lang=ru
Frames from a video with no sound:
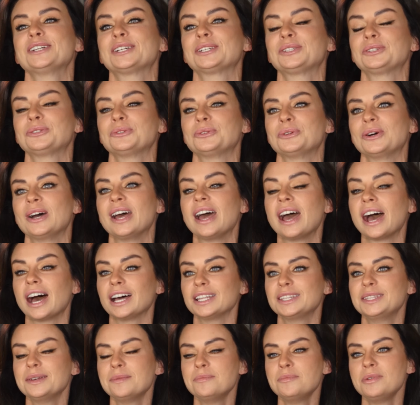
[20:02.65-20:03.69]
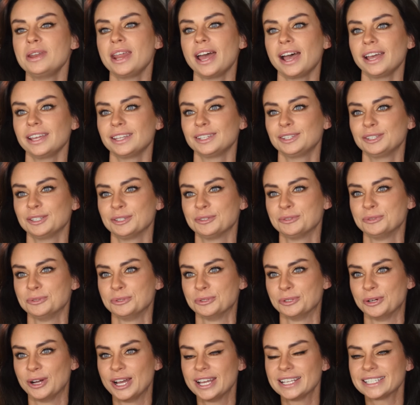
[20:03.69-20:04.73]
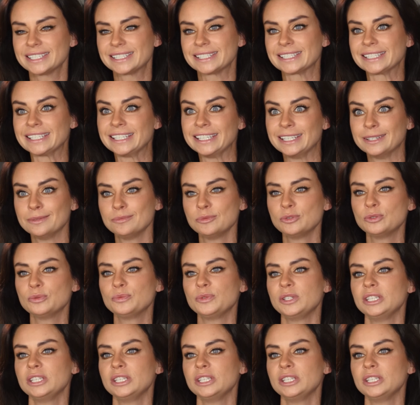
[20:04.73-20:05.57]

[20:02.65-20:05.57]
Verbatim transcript: кто одобряет такую схему.